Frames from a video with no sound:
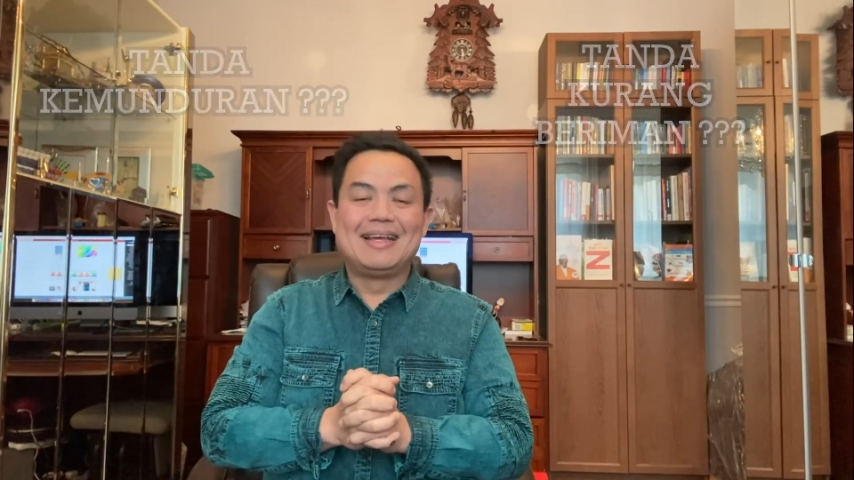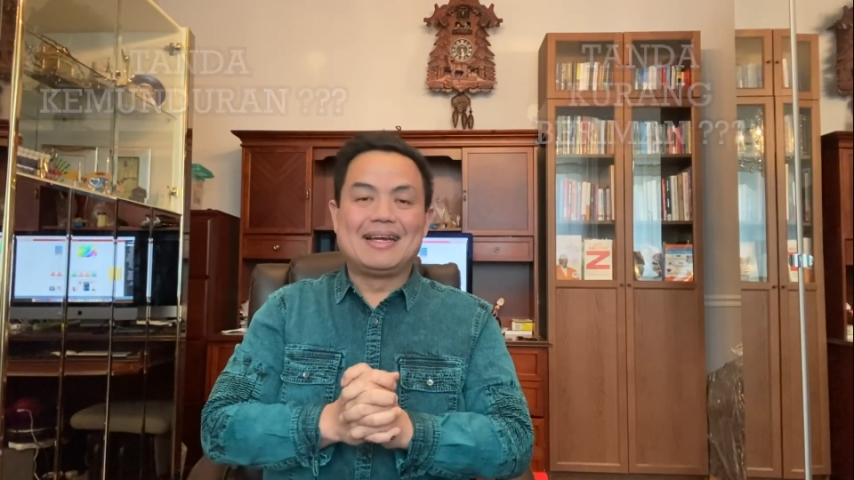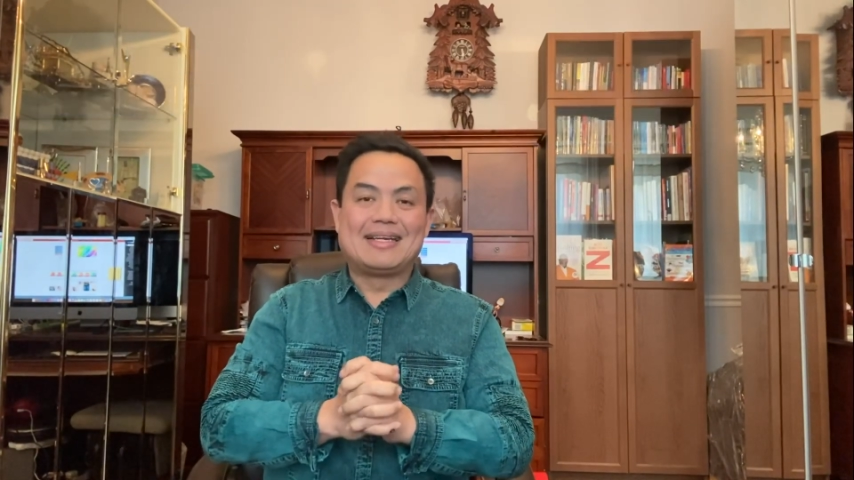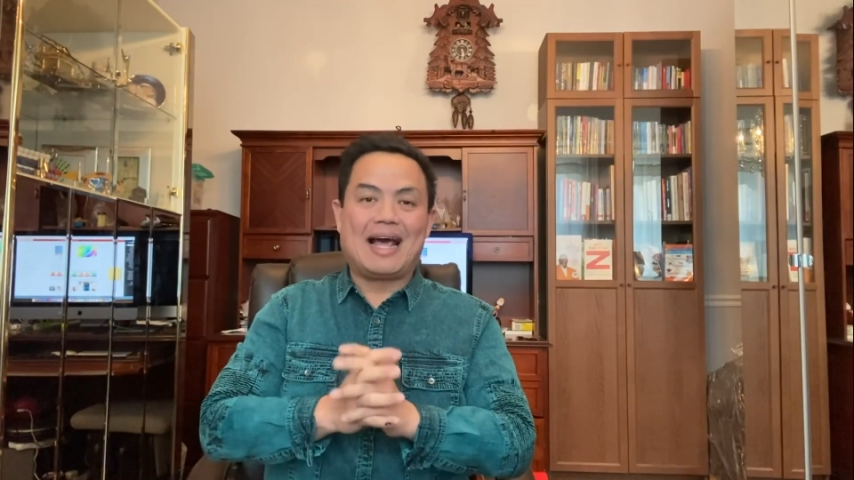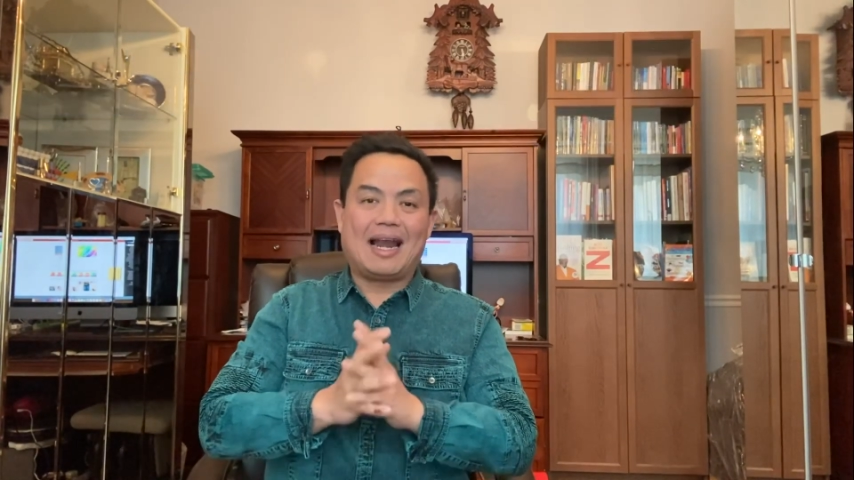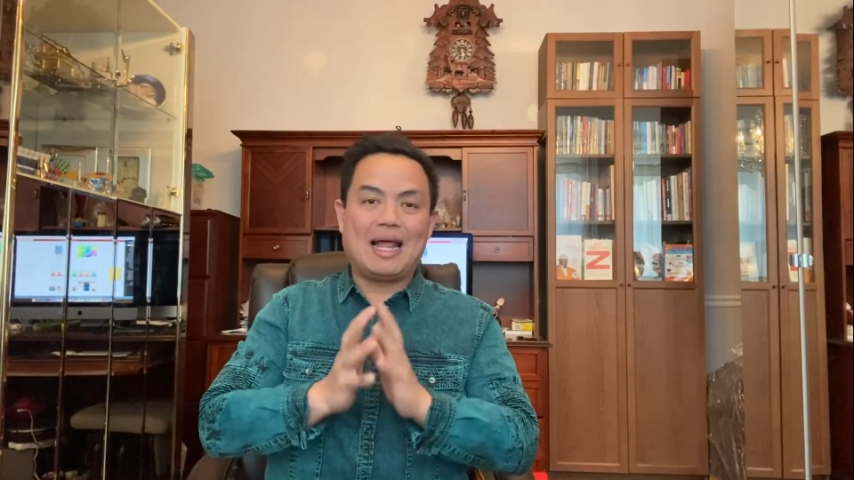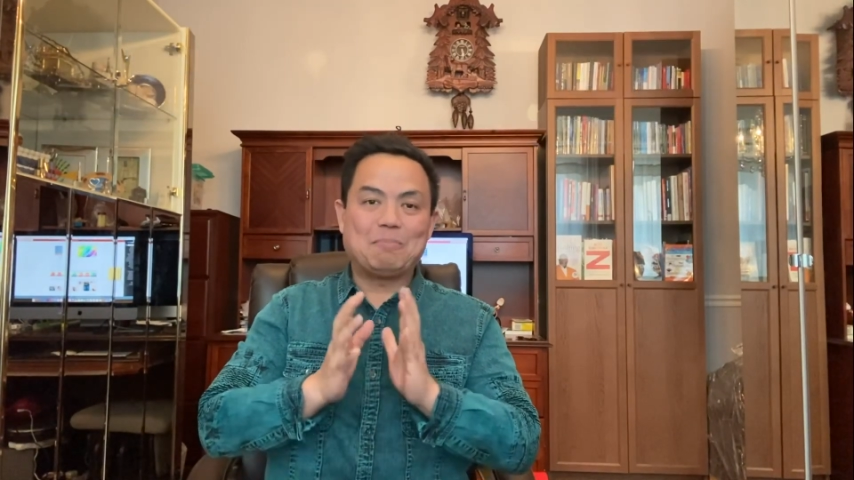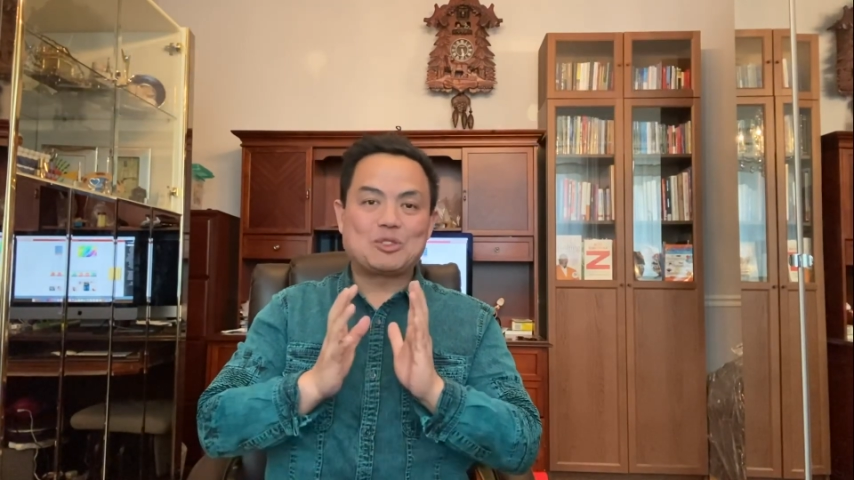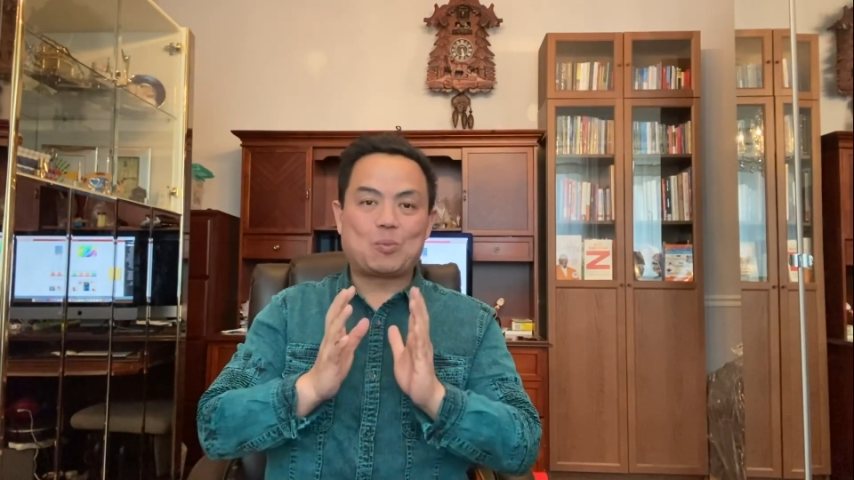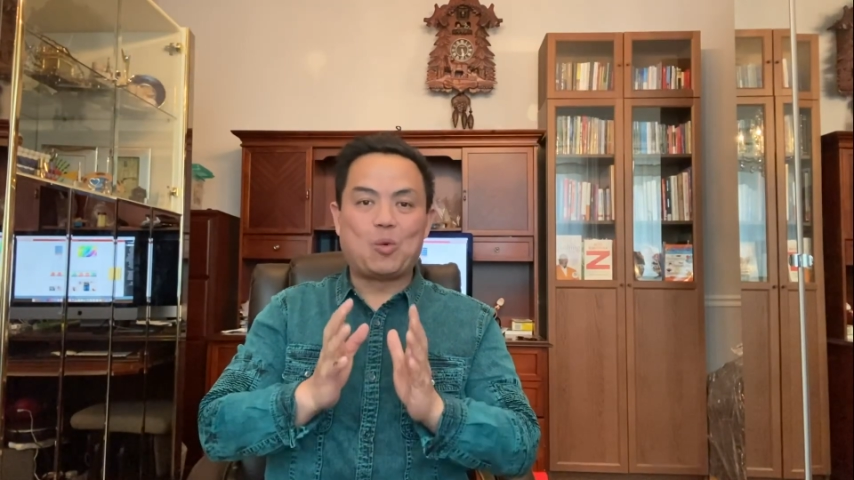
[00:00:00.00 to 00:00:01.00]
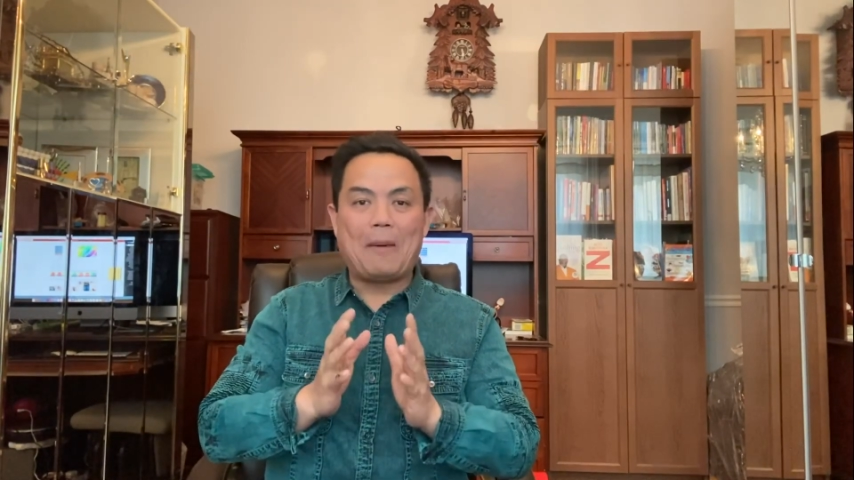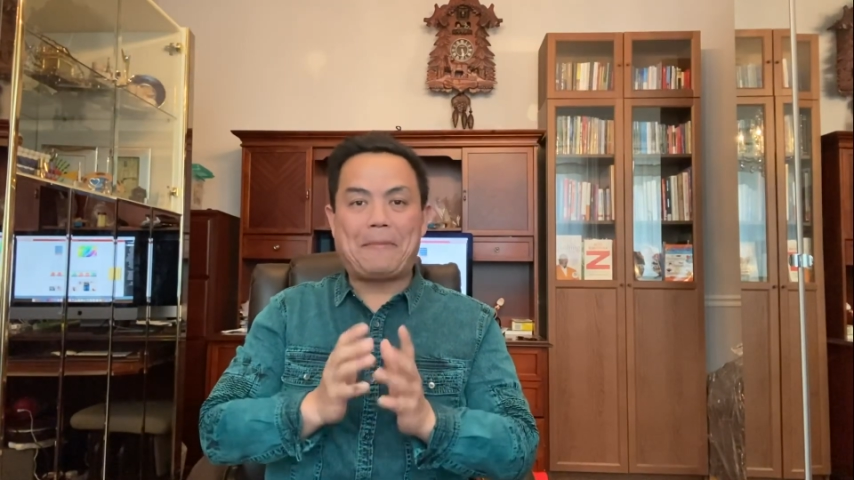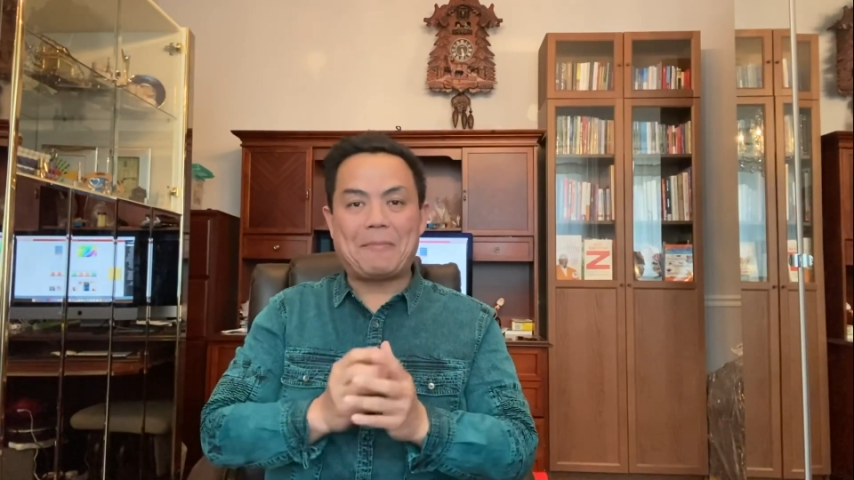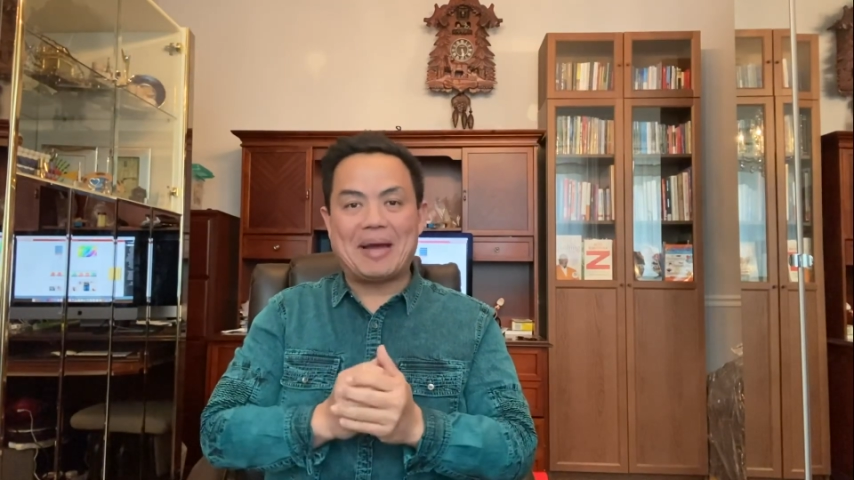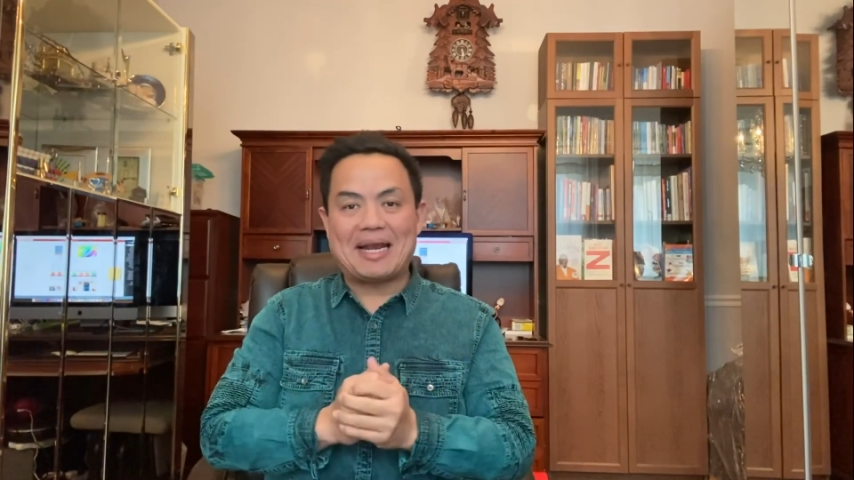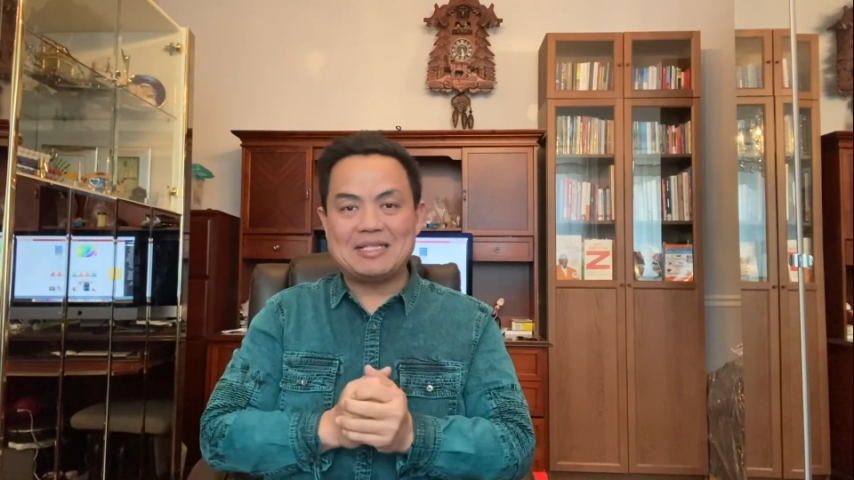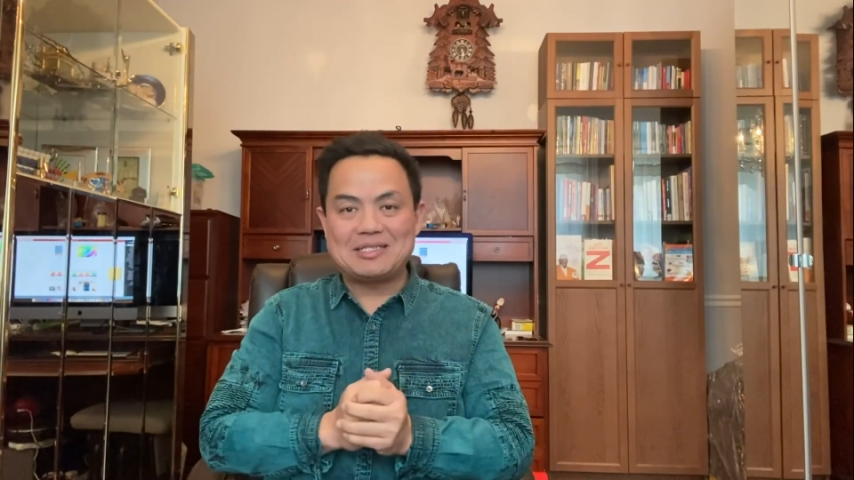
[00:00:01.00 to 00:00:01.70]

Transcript: Dalam sebuah permainan